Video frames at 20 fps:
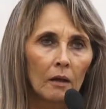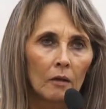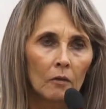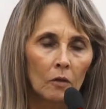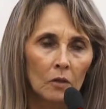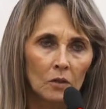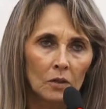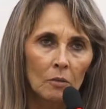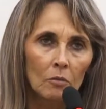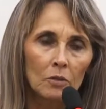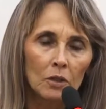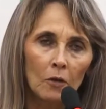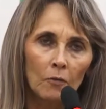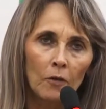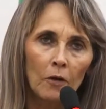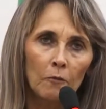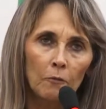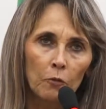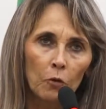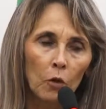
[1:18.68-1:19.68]
Nós estamos a
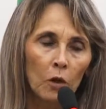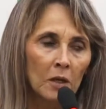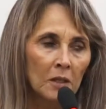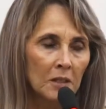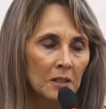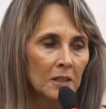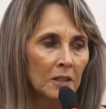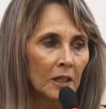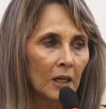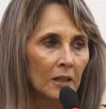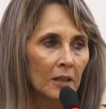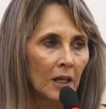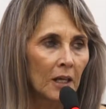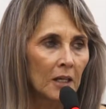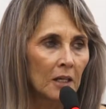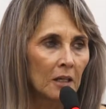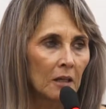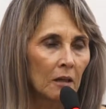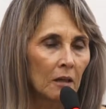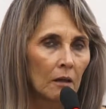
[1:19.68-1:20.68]
favor dessa
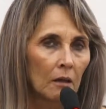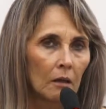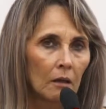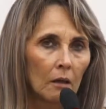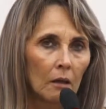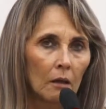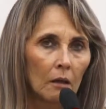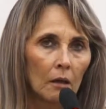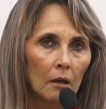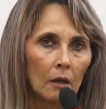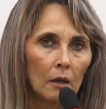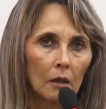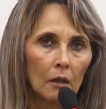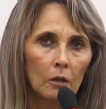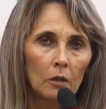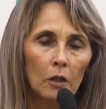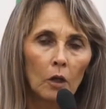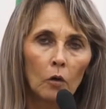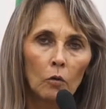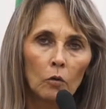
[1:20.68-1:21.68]
secretaria.
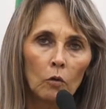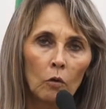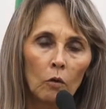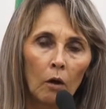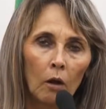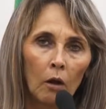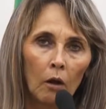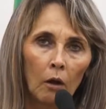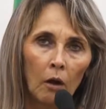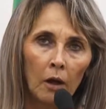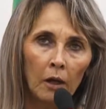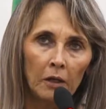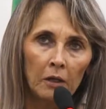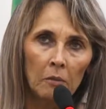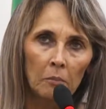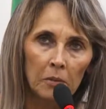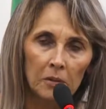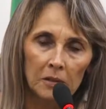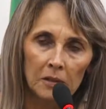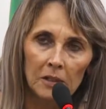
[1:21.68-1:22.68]
Então, não coloque
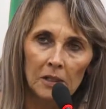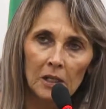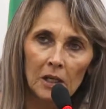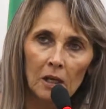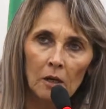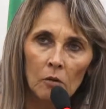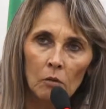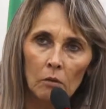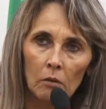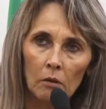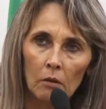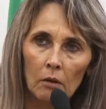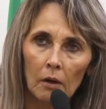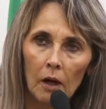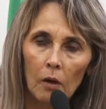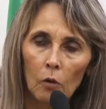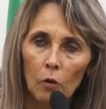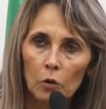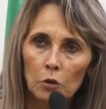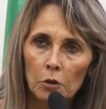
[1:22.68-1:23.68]
empecilho
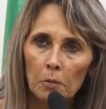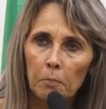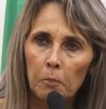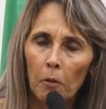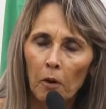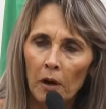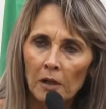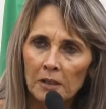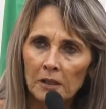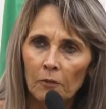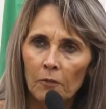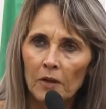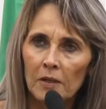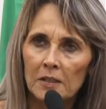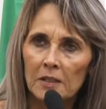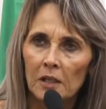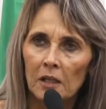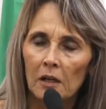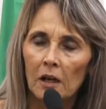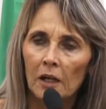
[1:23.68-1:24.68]
aonde possa
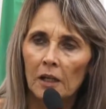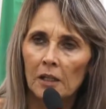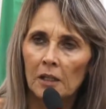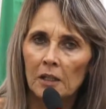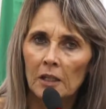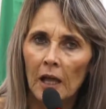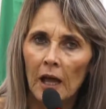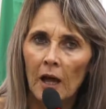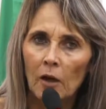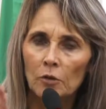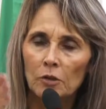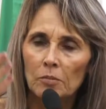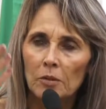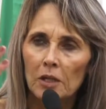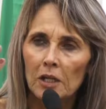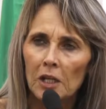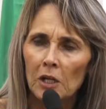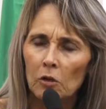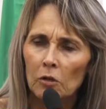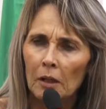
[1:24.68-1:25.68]
fazer. Aqui está os
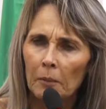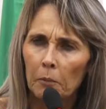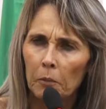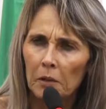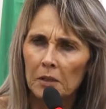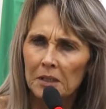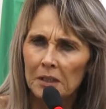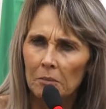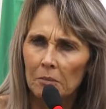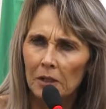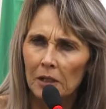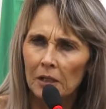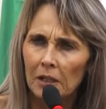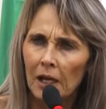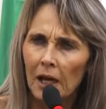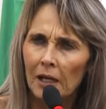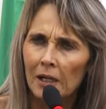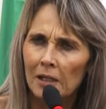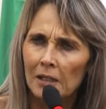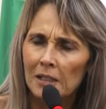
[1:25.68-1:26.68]
meninos da Polícia
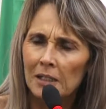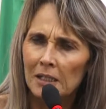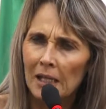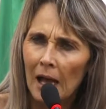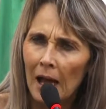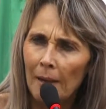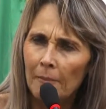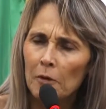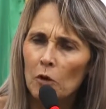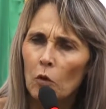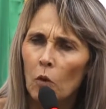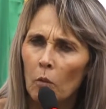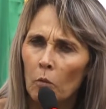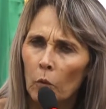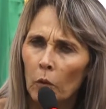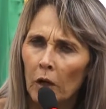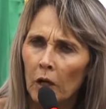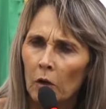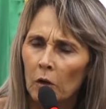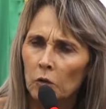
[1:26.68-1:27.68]
Militar, eles sabem
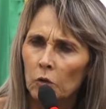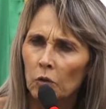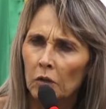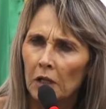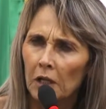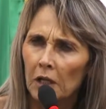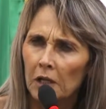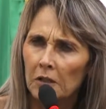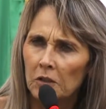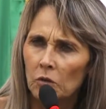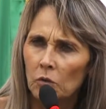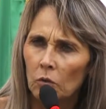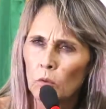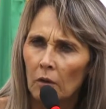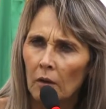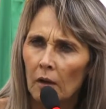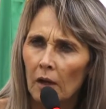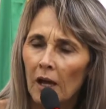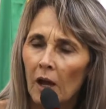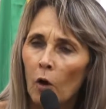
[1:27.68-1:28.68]
como que é nosso trânsito.
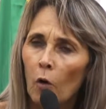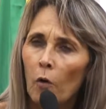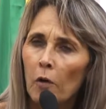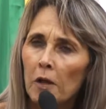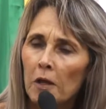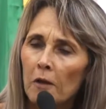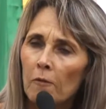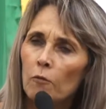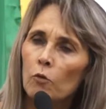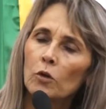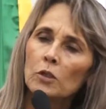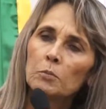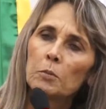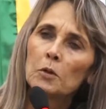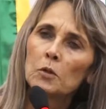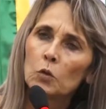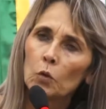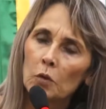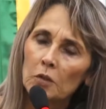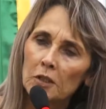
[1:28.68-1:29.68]
É horrível, as
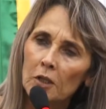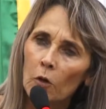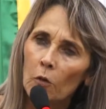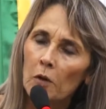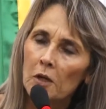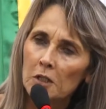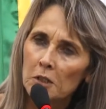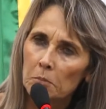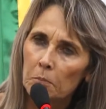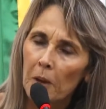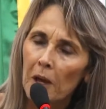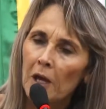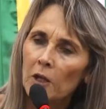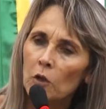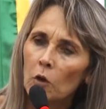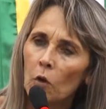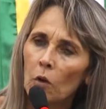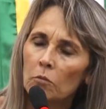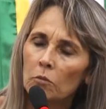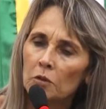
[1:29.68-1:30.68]
pessoas não
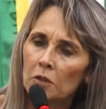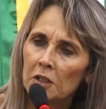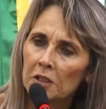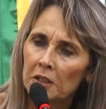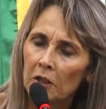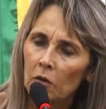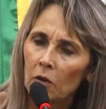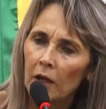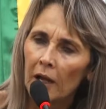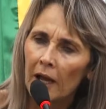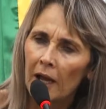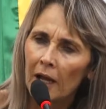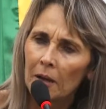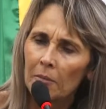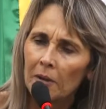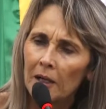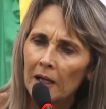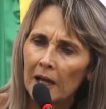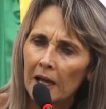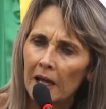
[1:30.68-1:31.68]
respeitam, como disse a colega
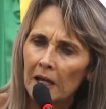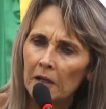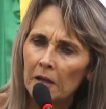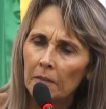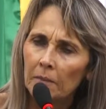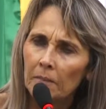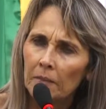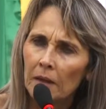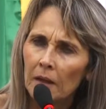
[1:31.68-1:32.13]
Marlene,